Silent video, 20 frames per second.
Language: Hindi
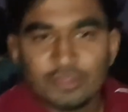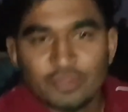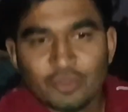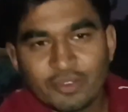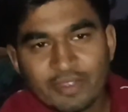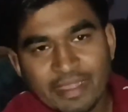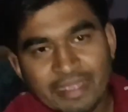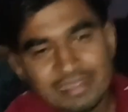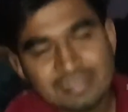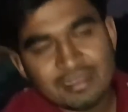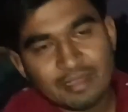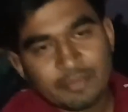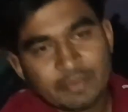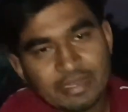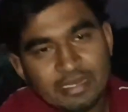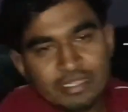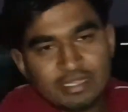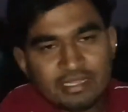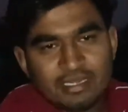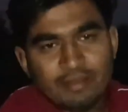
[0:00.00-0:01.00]
तो गाइज
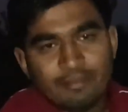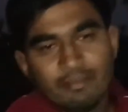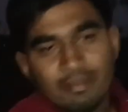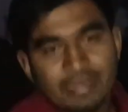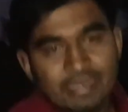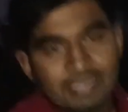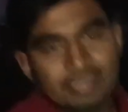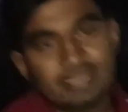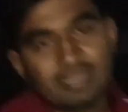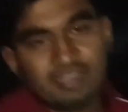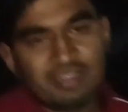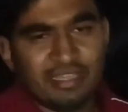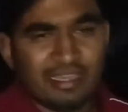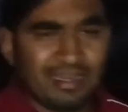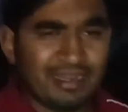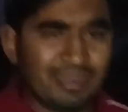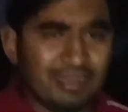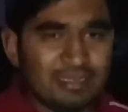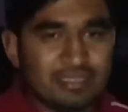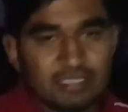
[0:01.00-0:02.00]
आपके लिए इतनी मेहनत करते
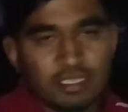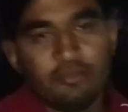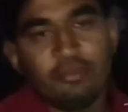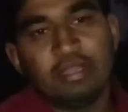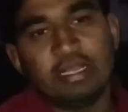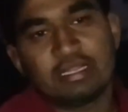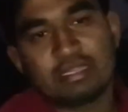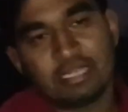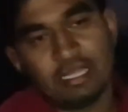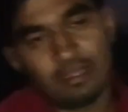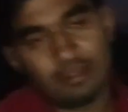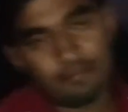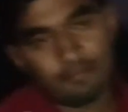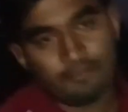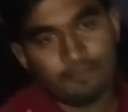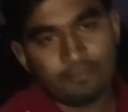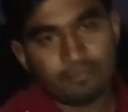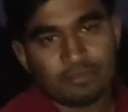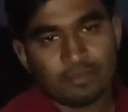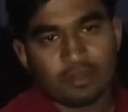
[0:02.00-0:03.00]
यार खर्चा भी लगता है
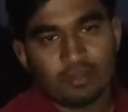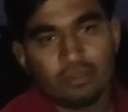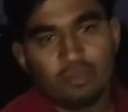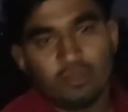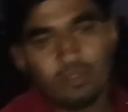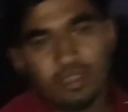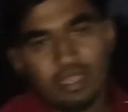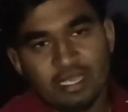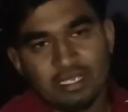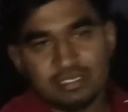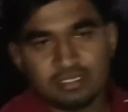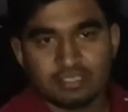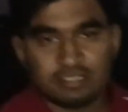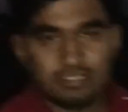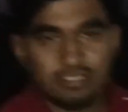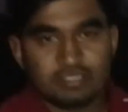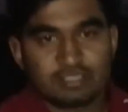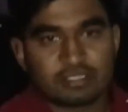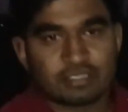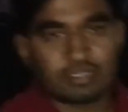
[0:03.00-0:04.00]
तो गाइज
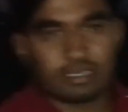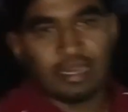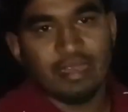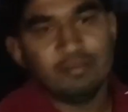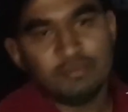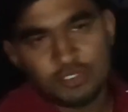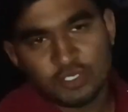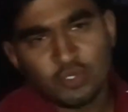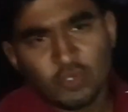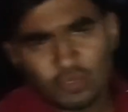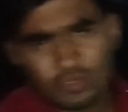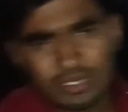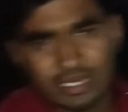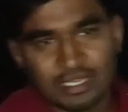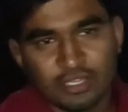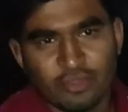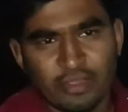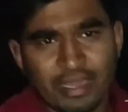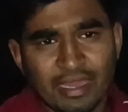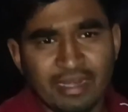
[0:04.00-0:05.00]
सब्सक्राइब जरूर
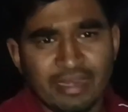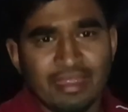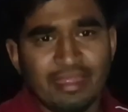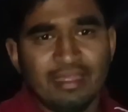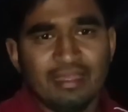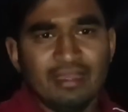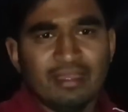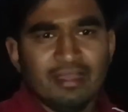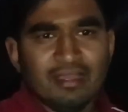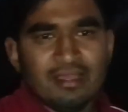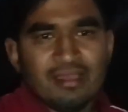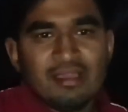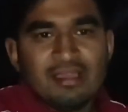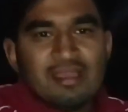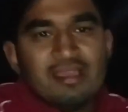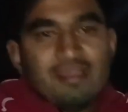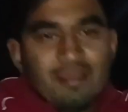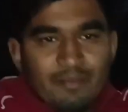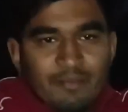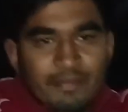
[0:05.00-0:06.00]
कर दो यार
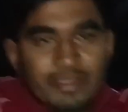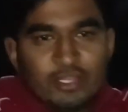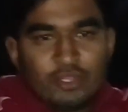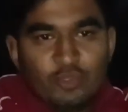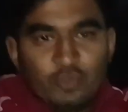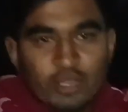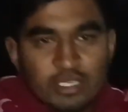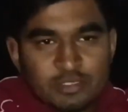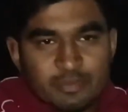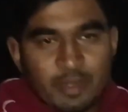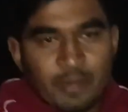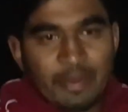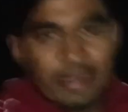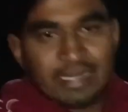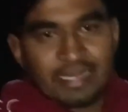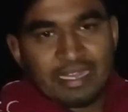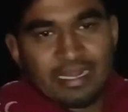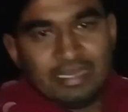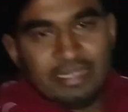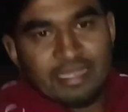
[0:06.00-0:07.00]
मित्तू
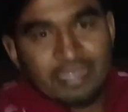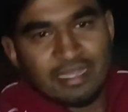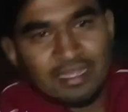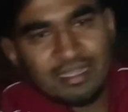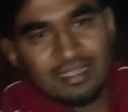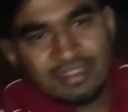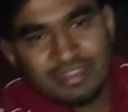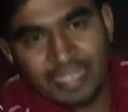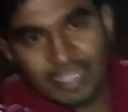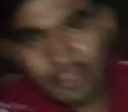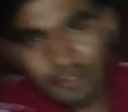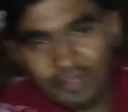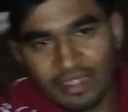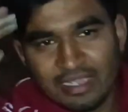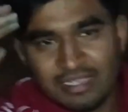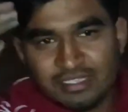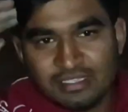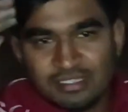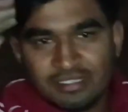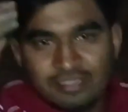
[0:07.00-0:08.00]
एक्सपेरिमेंट के लिए थैंक यू
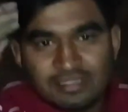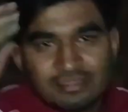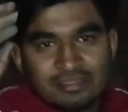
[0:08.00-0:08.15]
गाइज